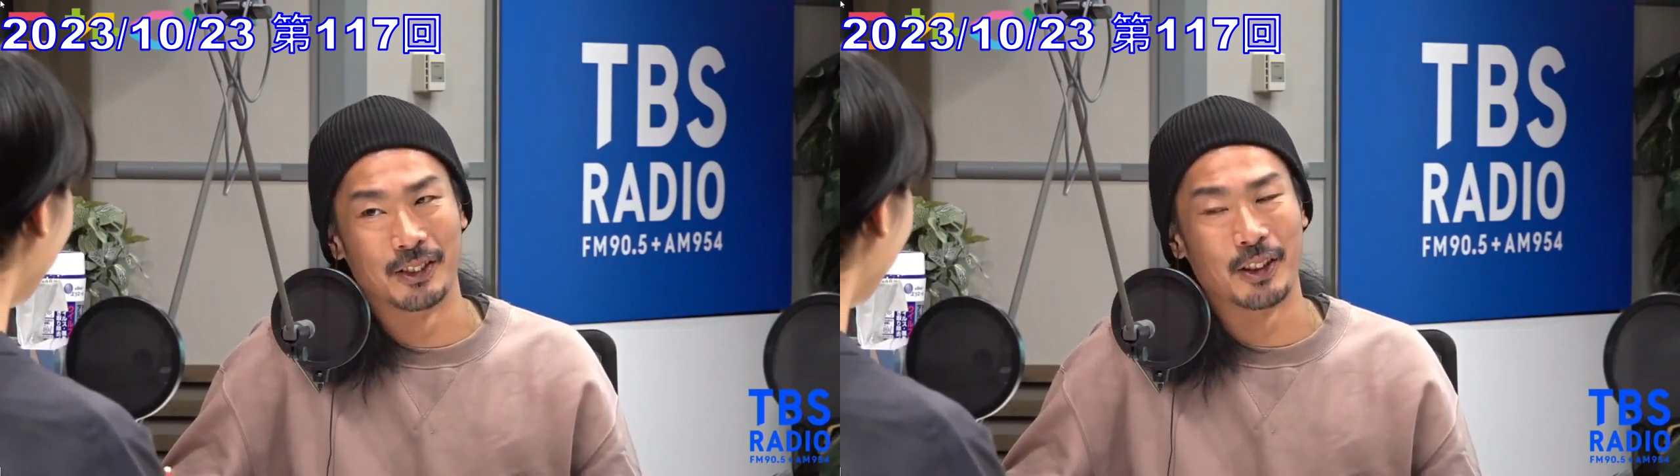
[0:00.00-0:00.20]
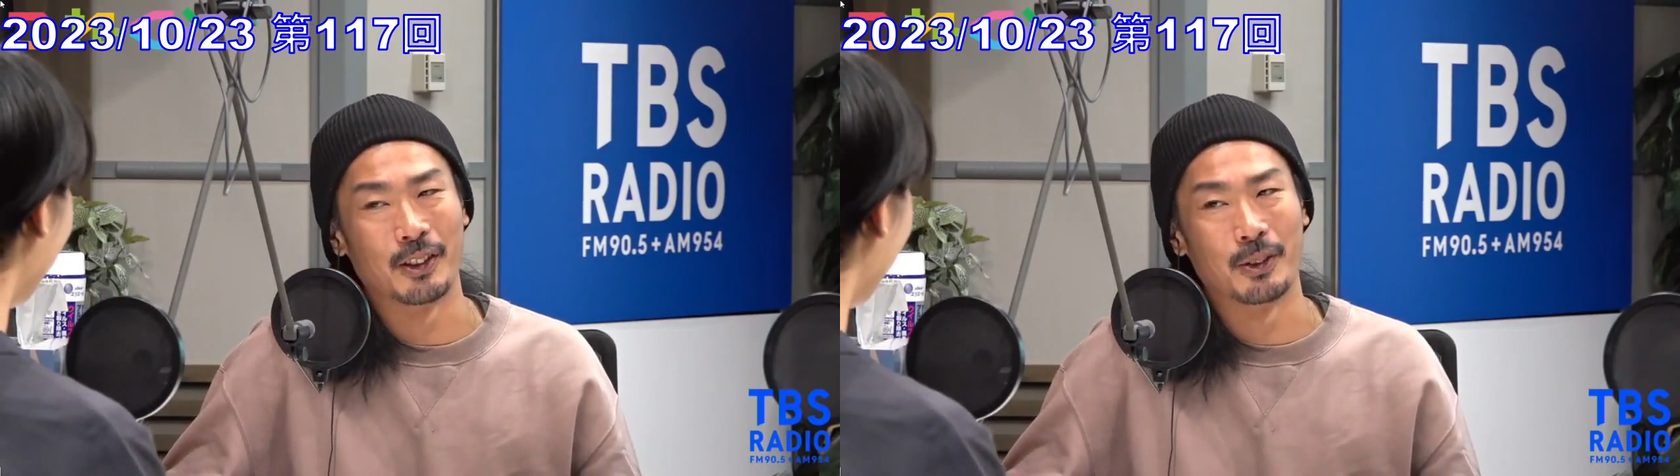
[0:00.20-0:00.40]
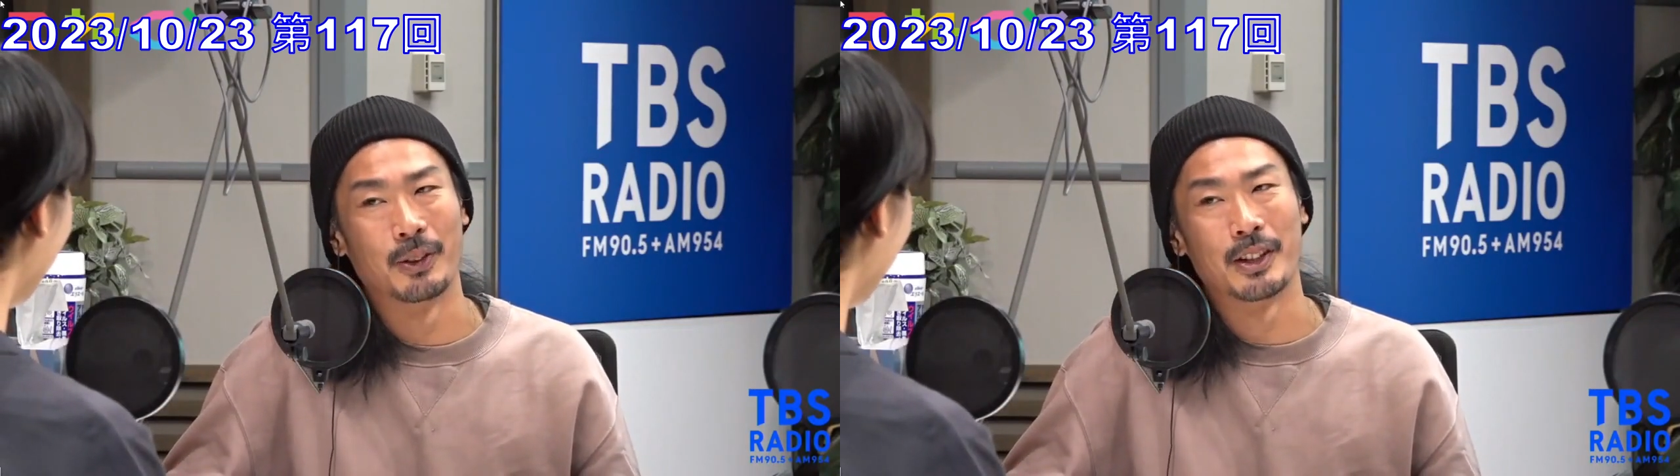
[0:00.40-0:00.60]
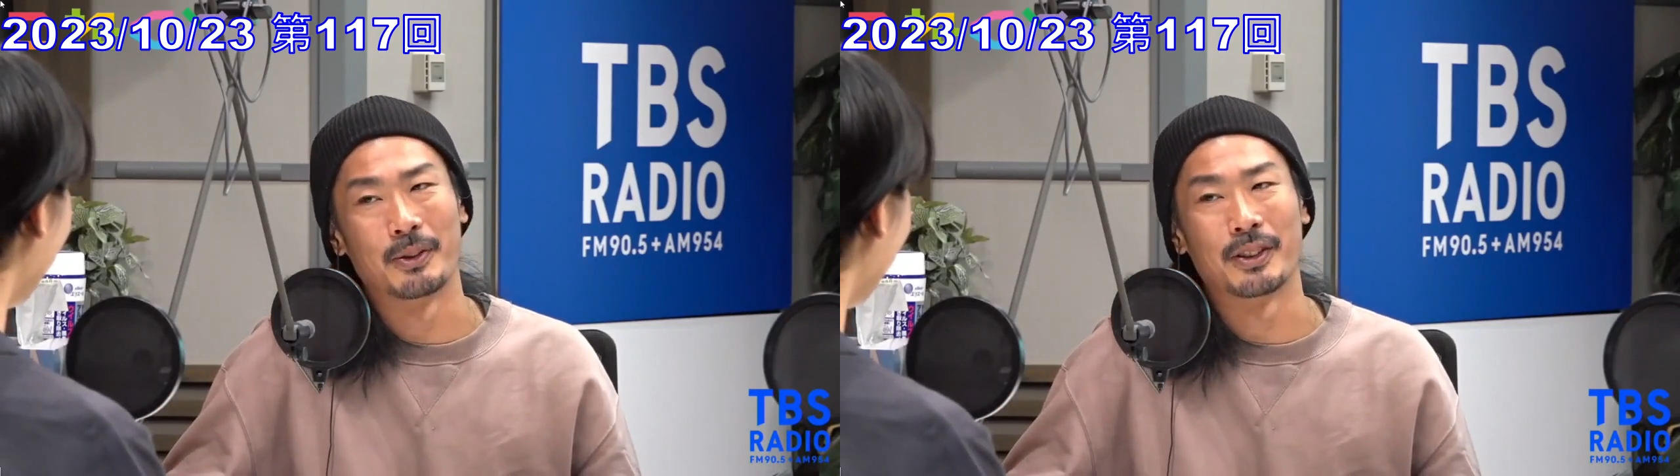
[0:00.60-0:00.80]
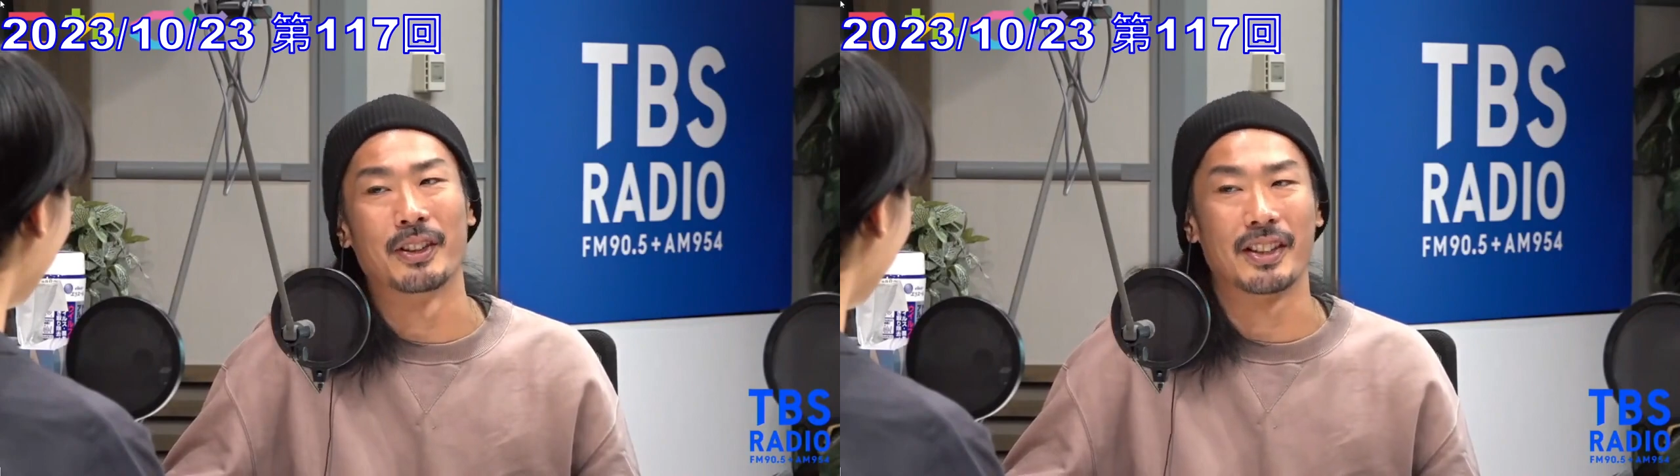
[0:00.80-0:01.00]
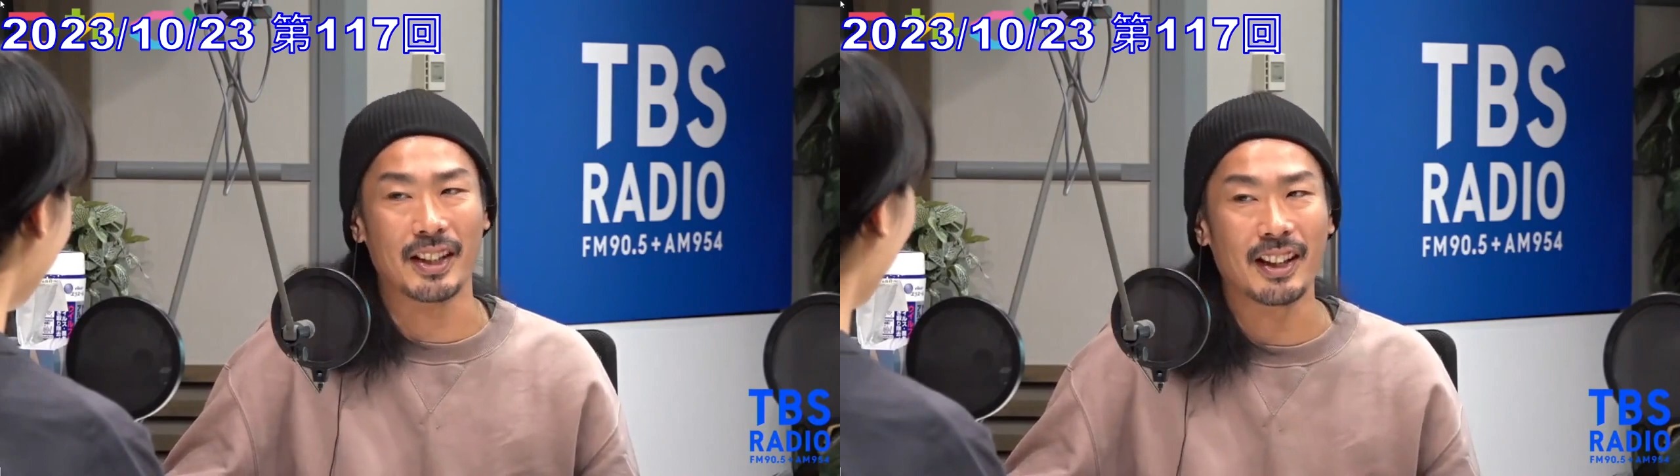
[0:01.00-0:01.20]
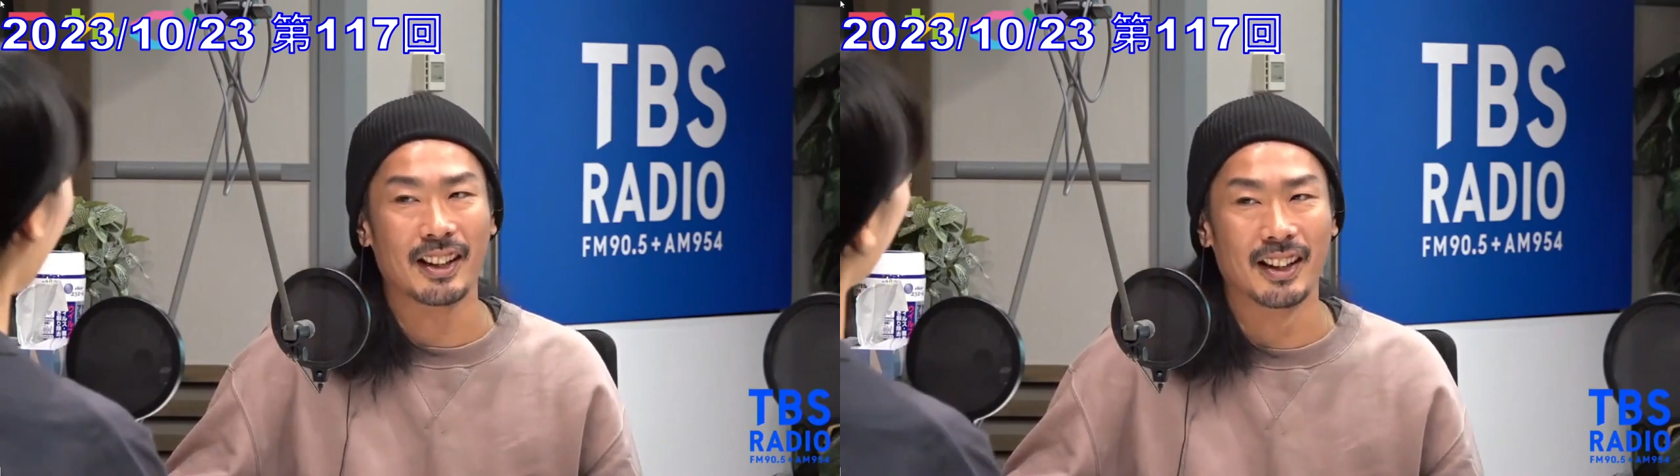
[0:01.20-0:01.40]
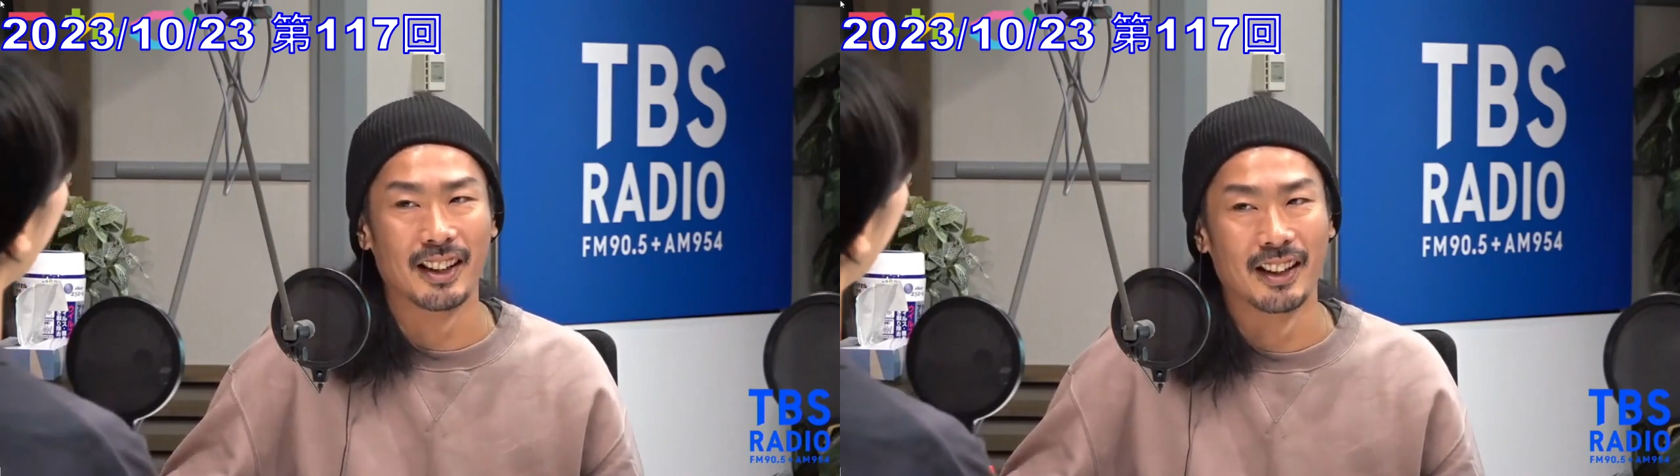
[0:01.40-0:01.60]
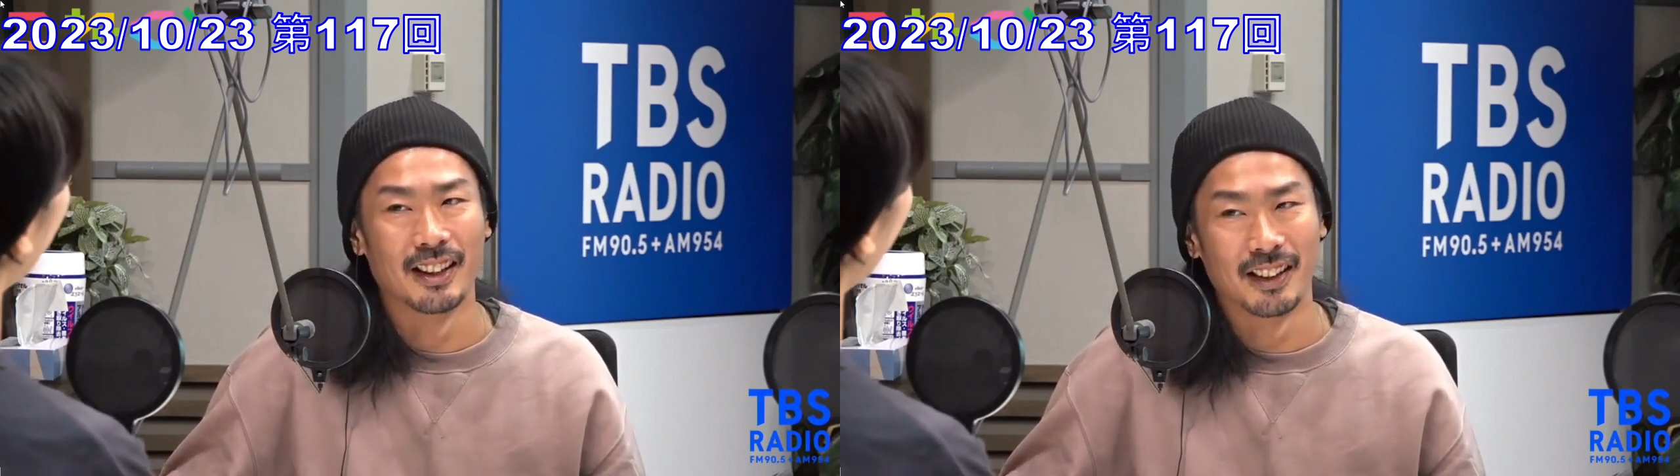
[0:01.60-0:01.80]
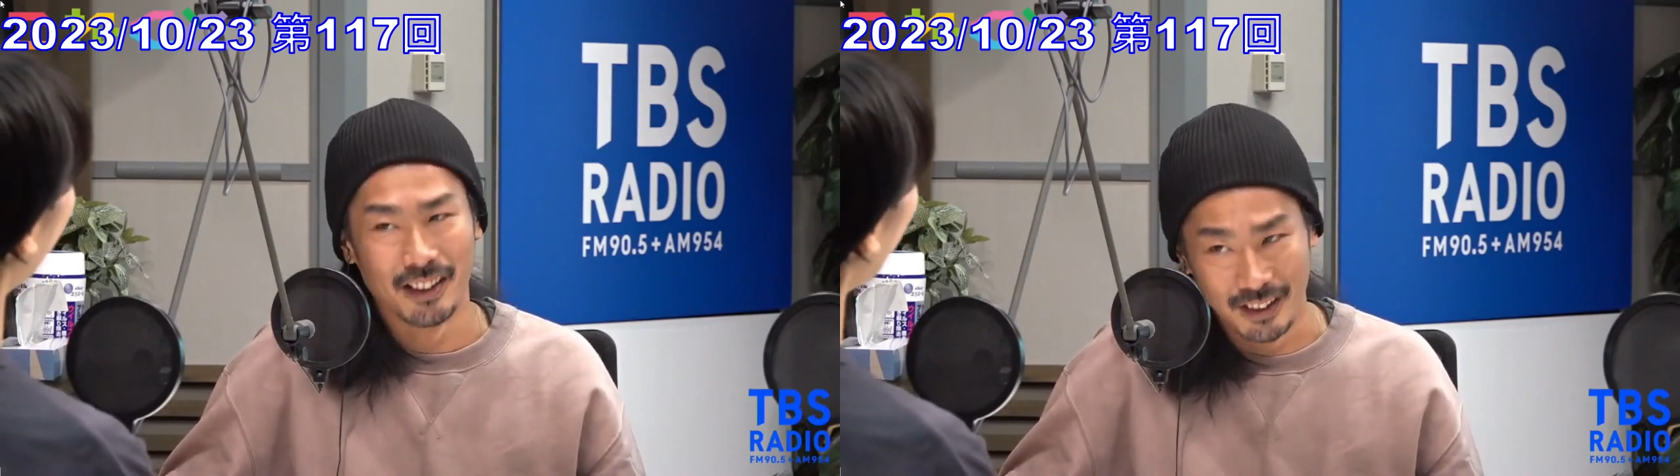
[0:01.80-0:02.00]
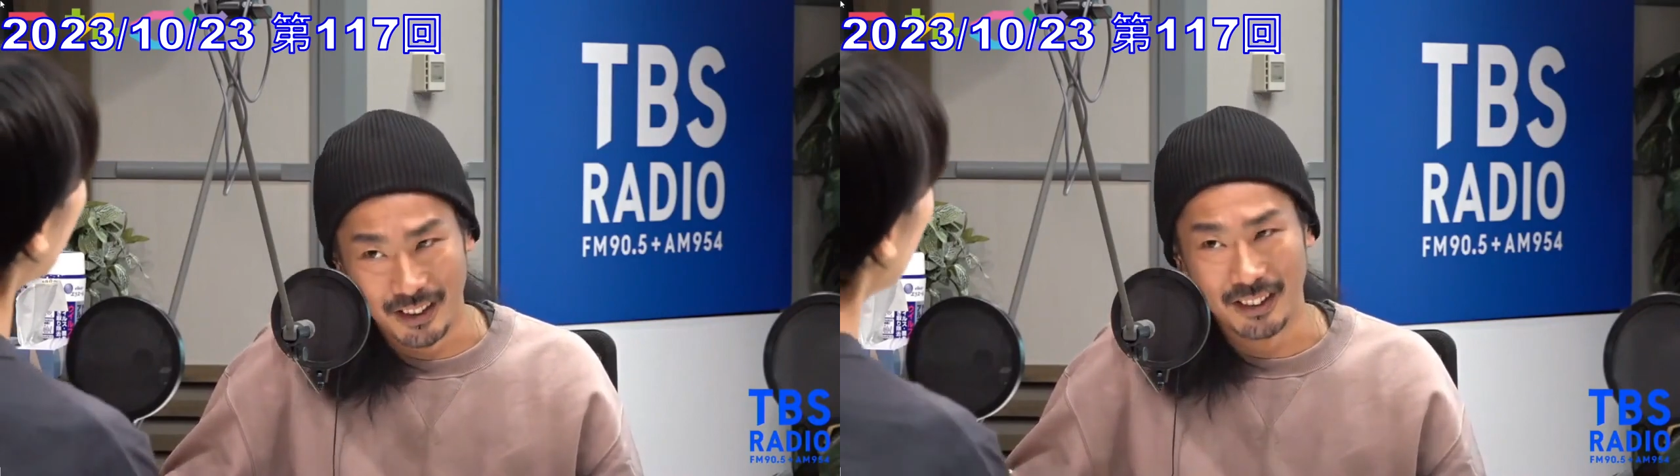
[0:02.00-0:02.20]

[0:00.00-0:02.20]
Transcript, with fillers: 時の友達もそうだしね、うん、